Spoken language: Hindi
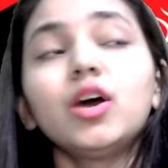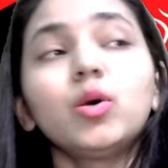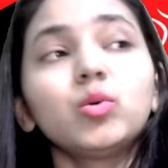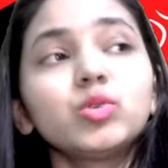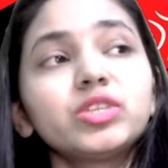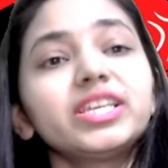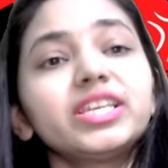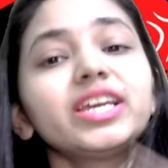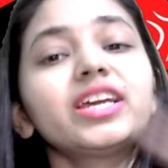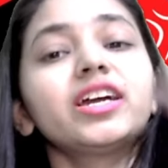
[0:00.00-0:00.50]

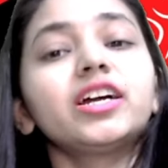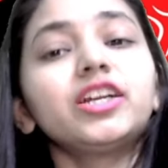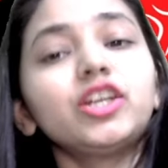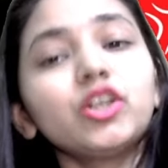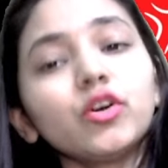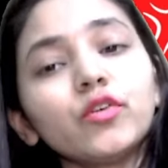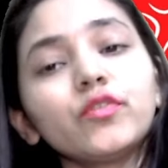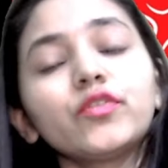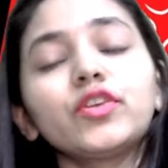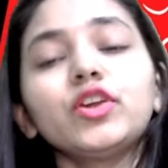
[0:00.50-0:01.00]
उससे कट
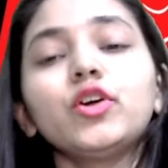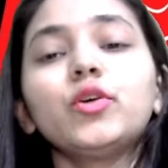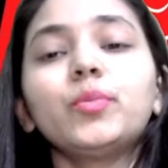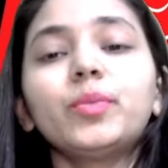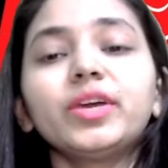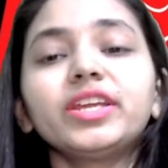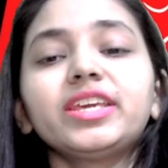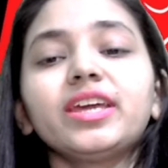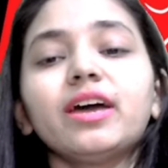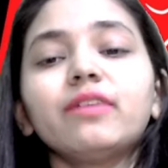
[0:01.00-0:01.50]
ऑफ के
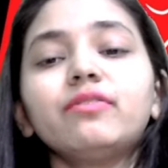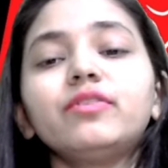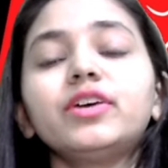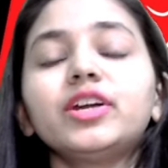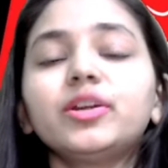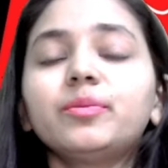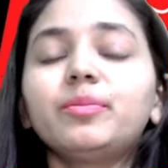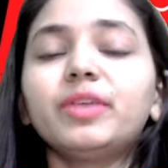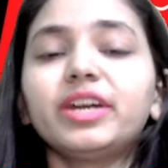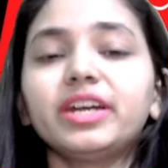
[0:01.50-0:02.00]
ऊपर क्या
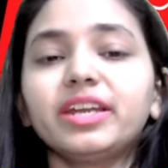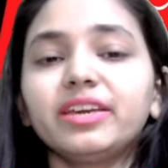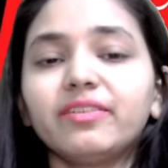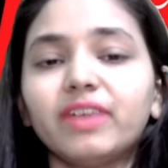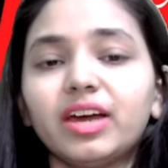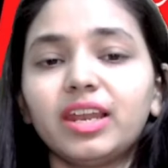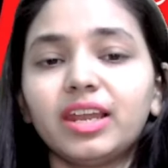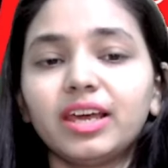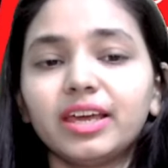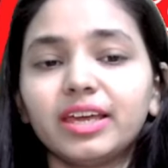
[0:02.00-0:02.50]
फ़र्क पड़ने
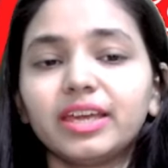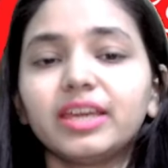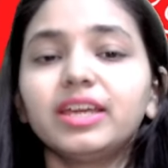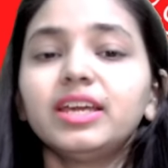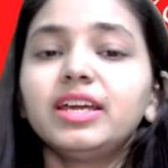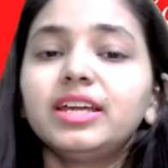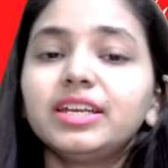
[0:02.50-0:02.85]
वाला है